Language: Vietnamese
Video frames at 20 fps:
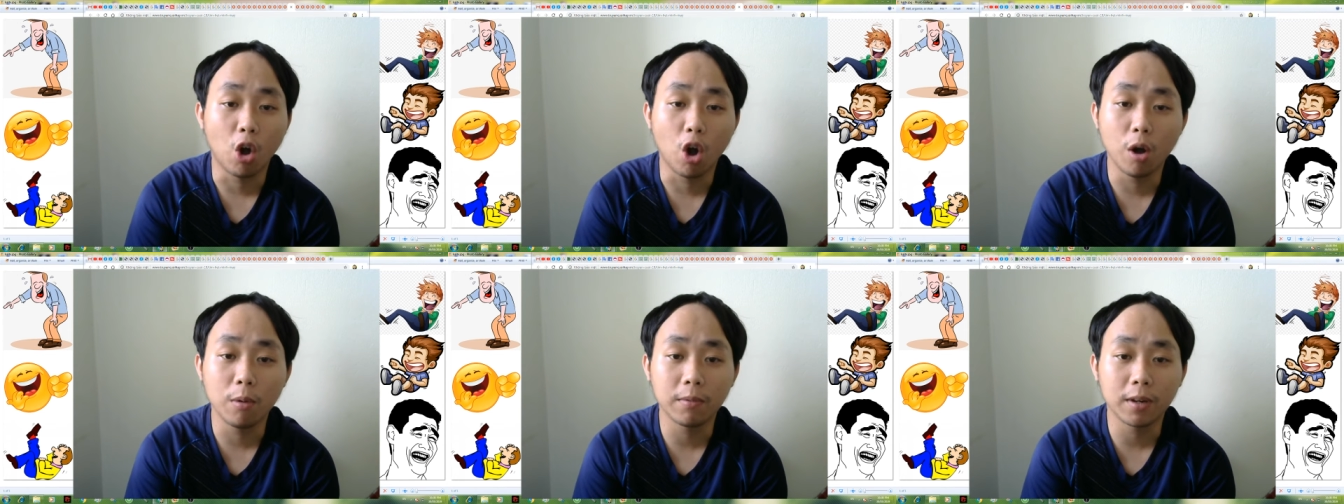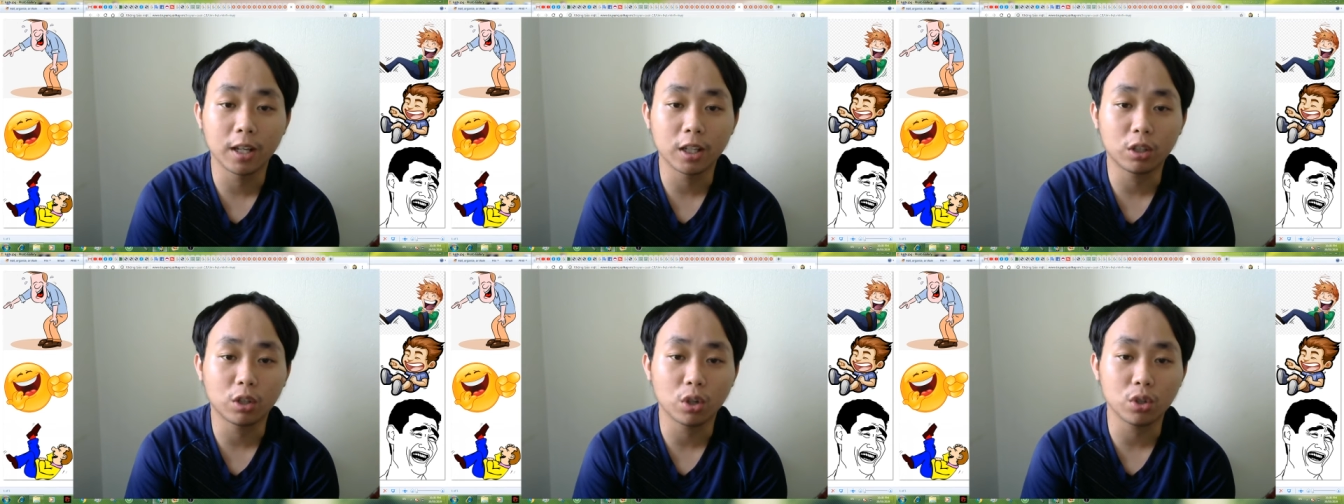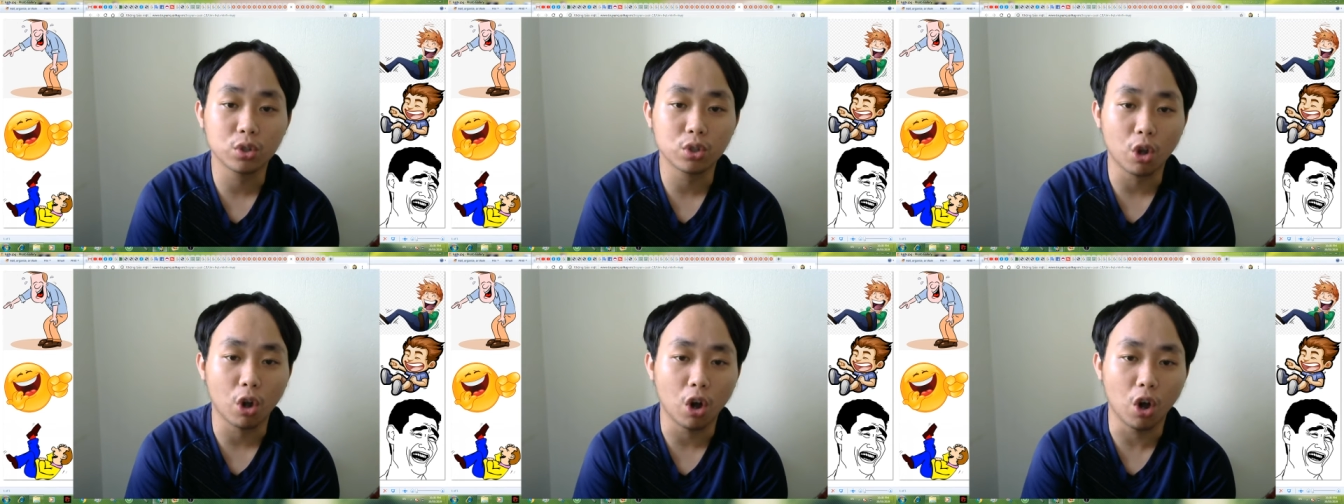ôm lấy
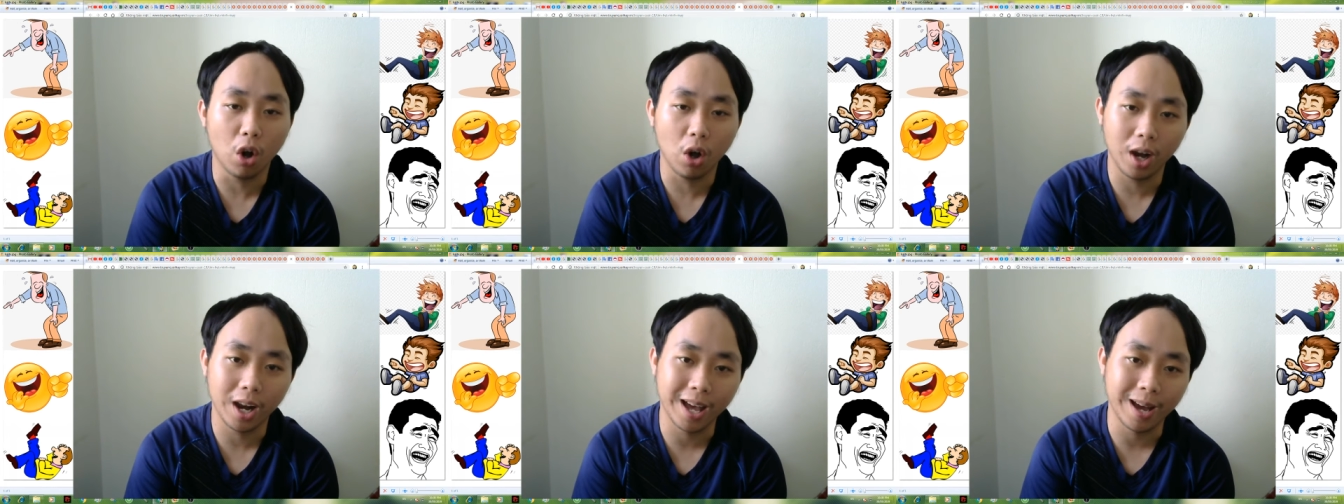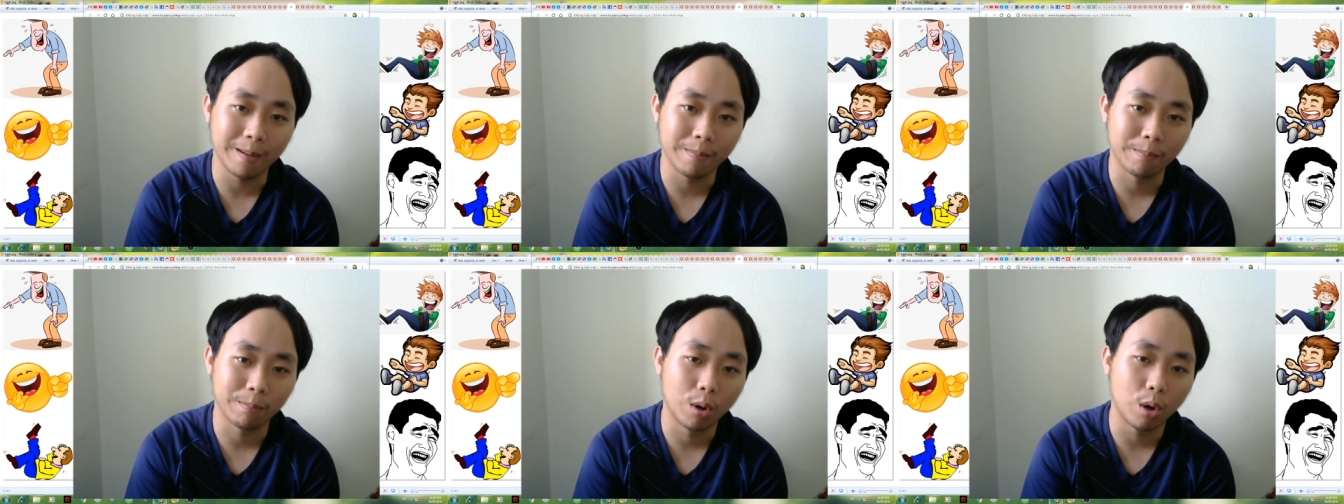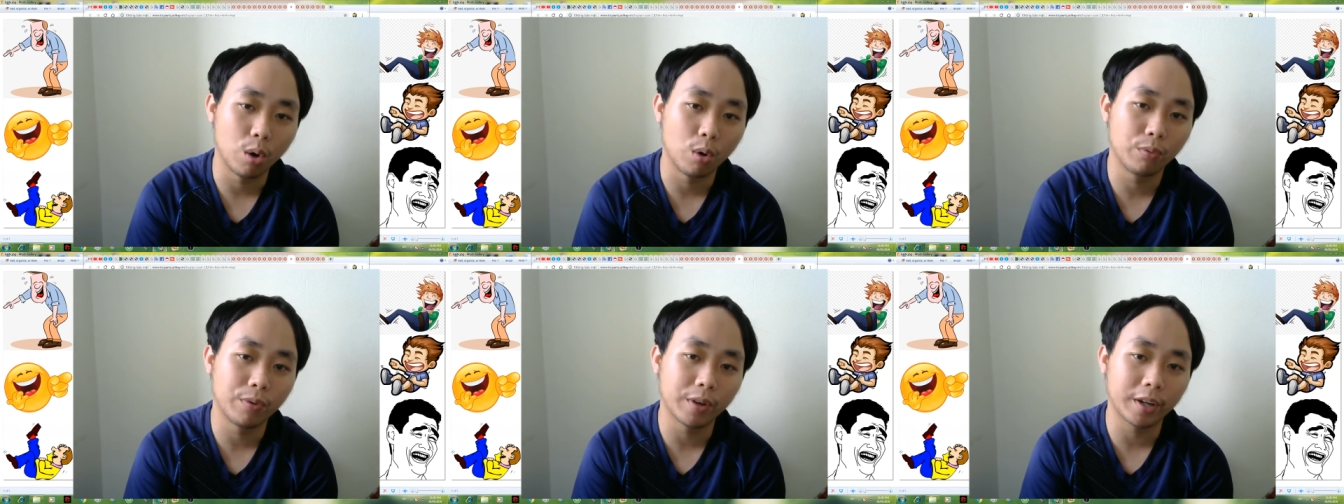con chó làm
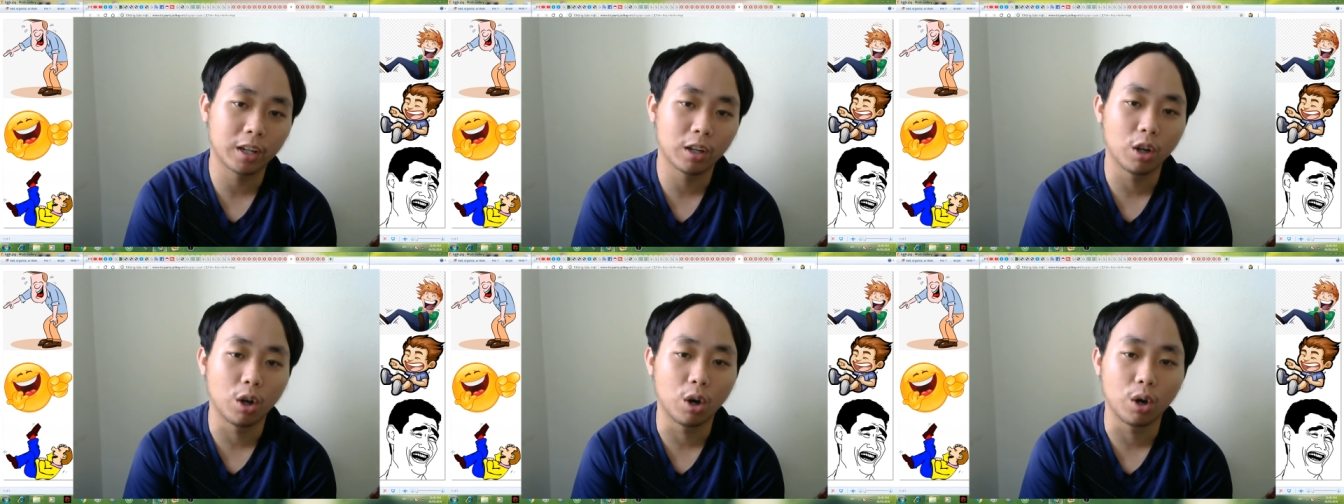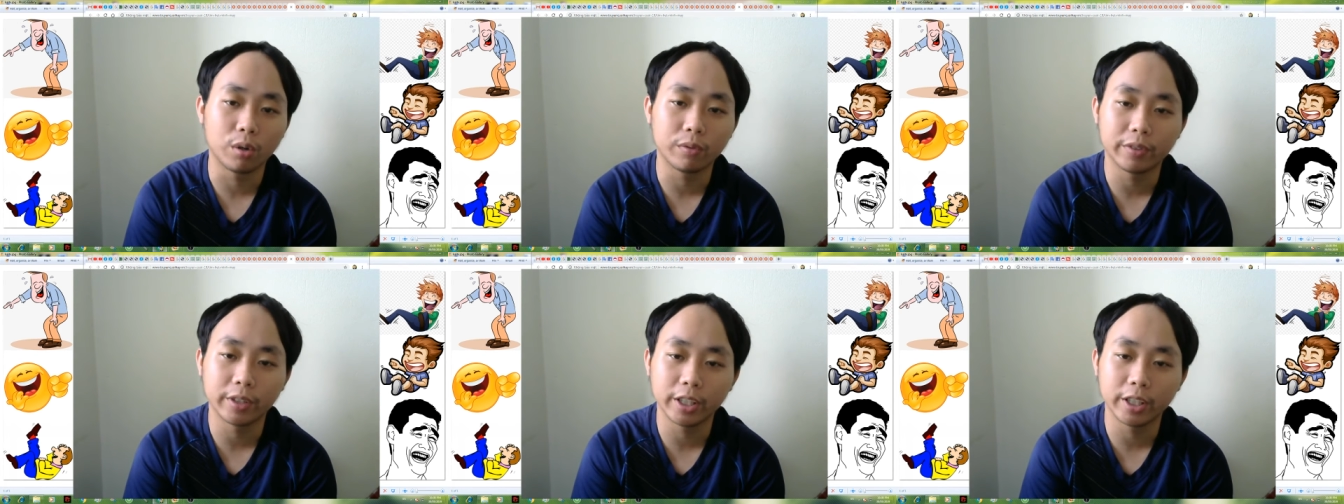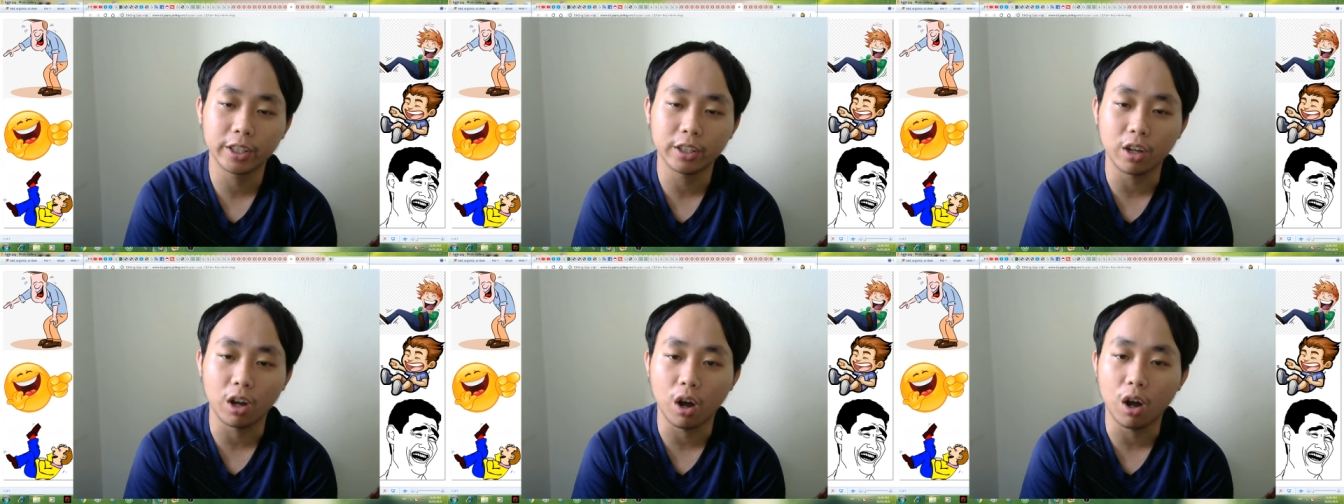bộ vật lộn
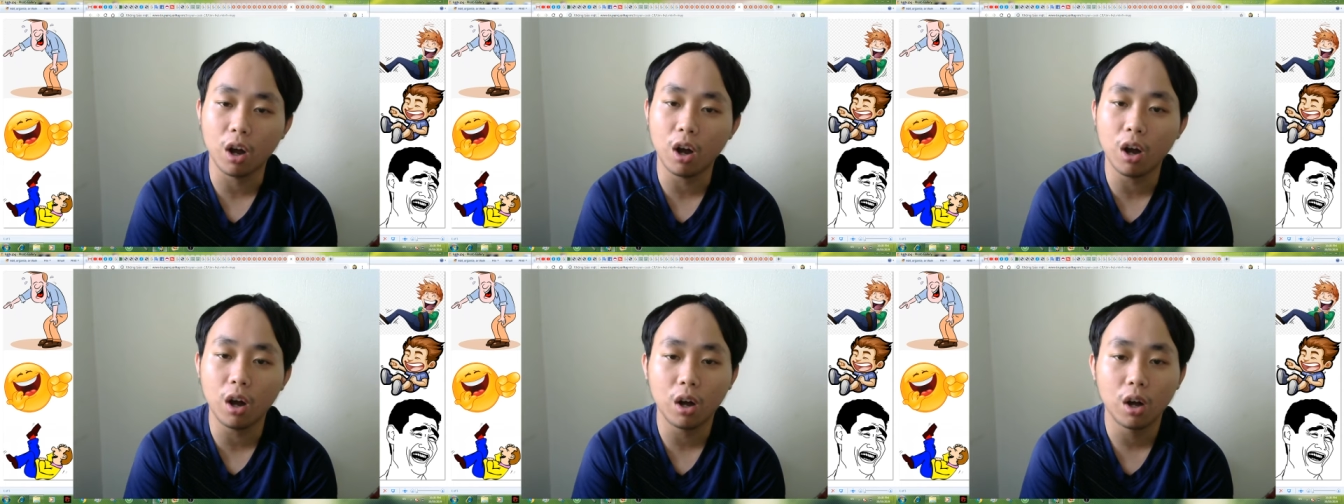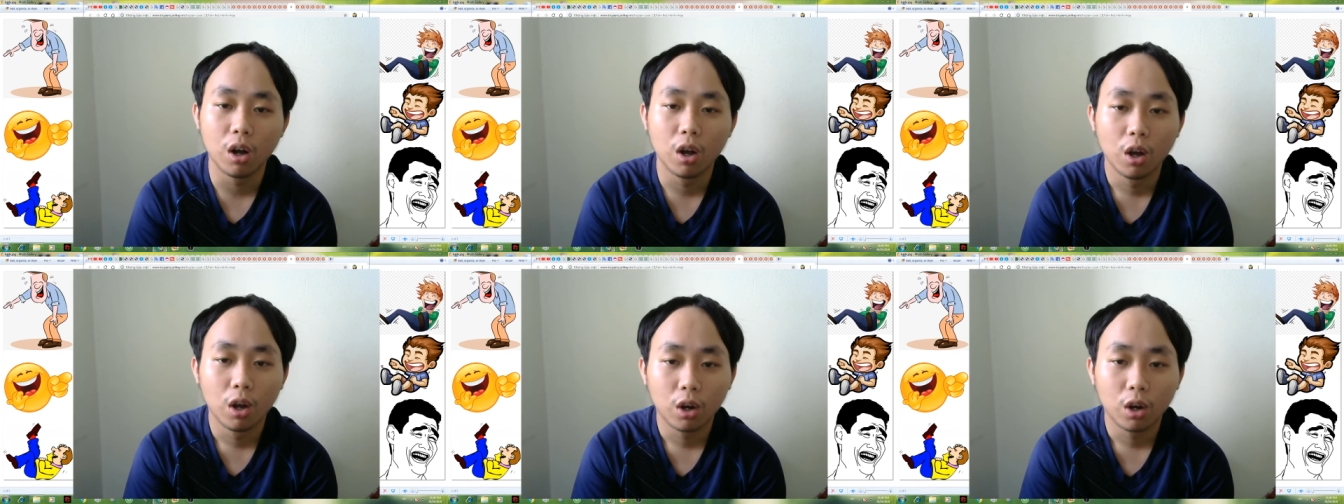với nó